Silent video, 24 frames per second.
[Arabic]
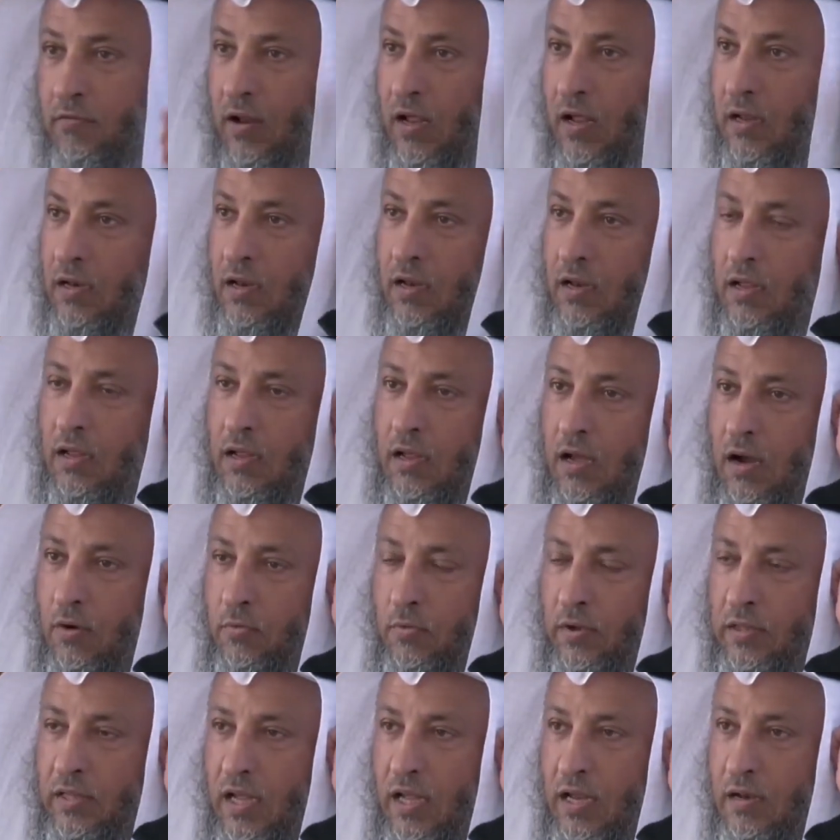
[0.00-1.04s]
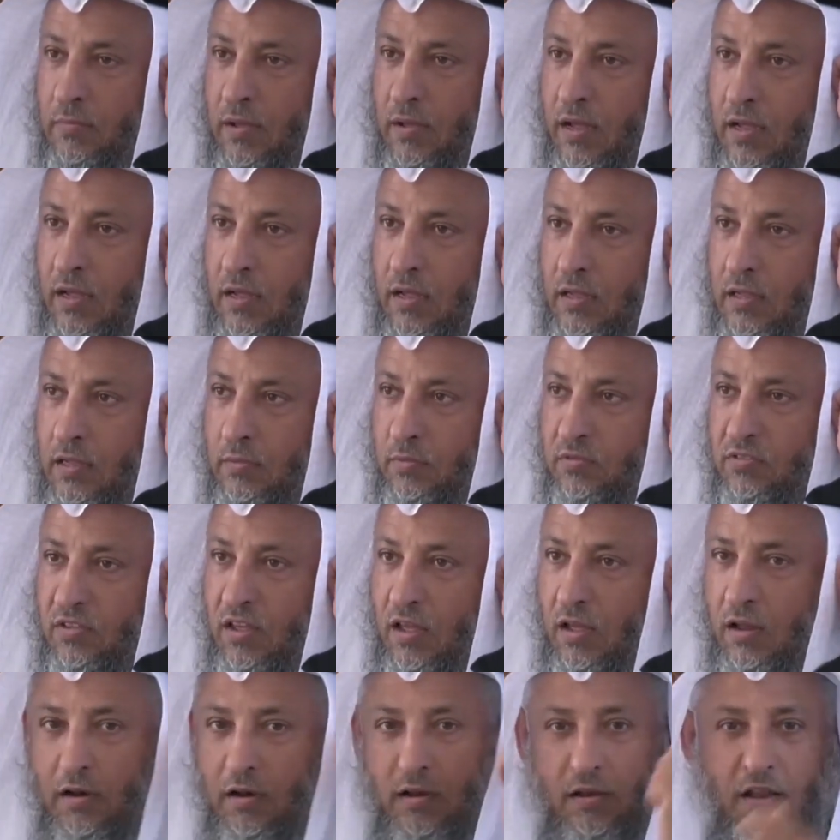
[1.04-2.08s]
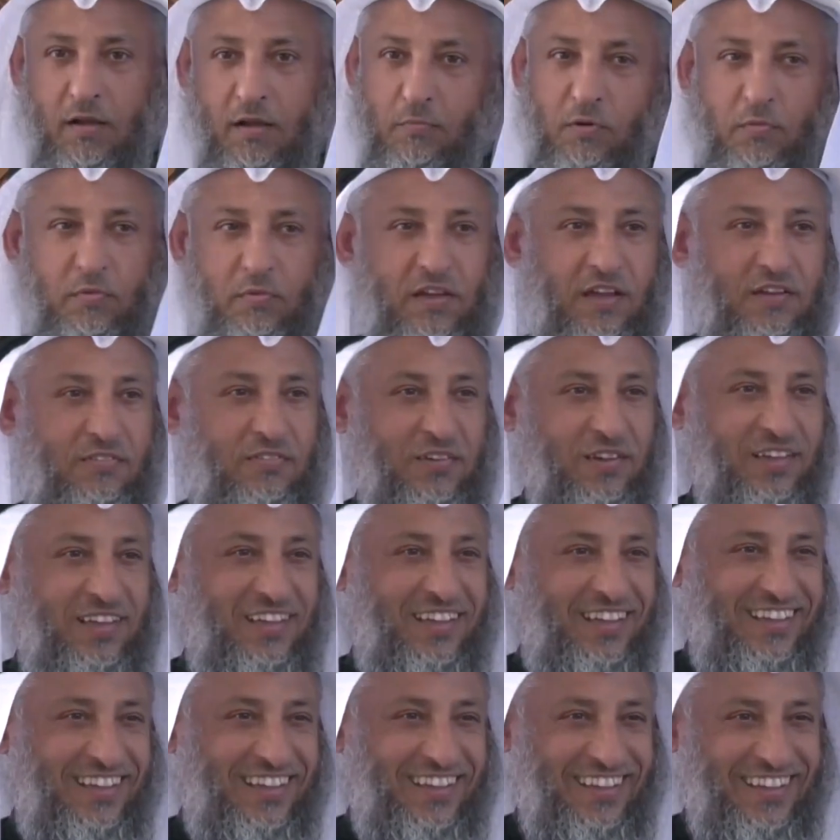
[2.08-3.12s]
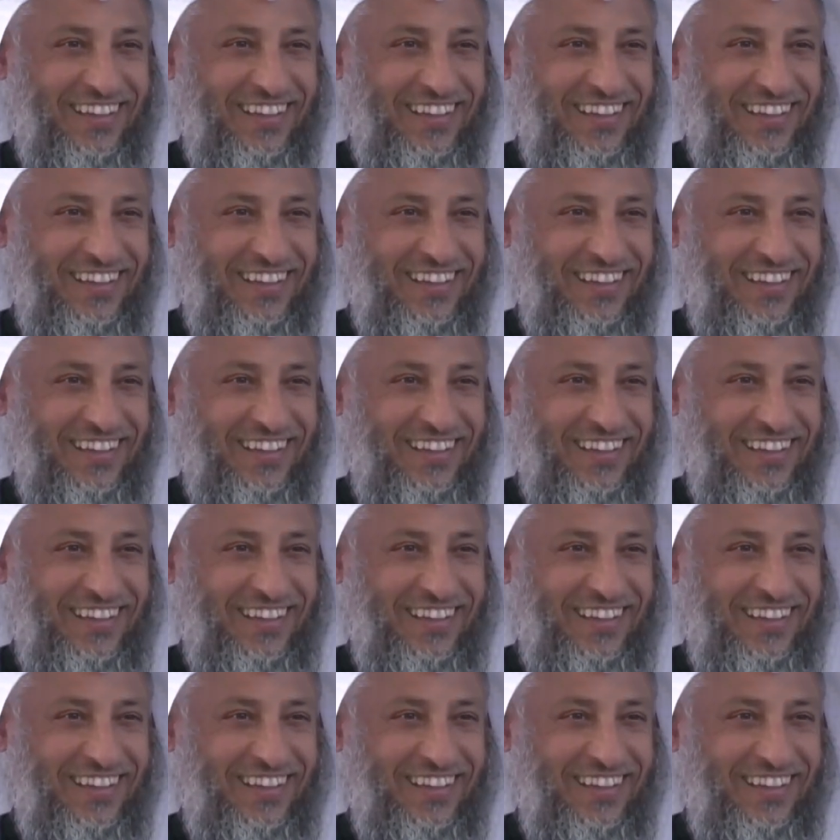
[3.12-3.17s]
فلان هونت عن البيعه جيب السيارة لا مو بكيفك